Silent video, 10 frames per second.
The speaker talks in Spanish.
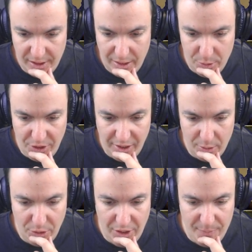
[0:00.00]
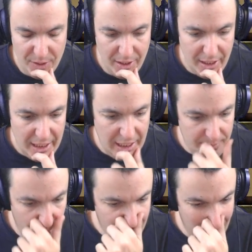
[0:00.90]
Reduce, reduce Y
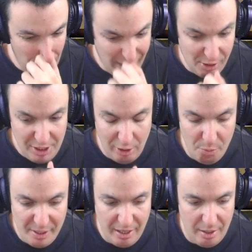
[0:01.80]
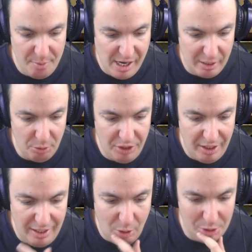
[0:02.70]
vamos a tomarnos algo para, reducir
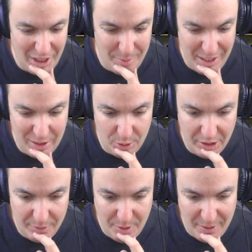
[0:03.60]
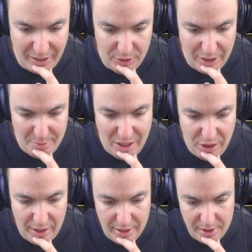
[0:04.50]
el agotamiento Que me imagino que en
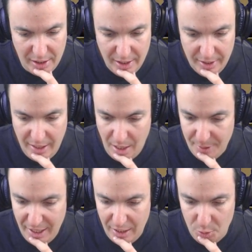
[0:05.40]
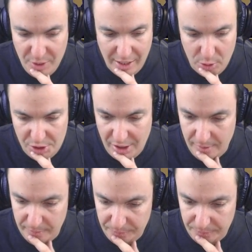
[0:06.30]
medicinas habrá alguna cosa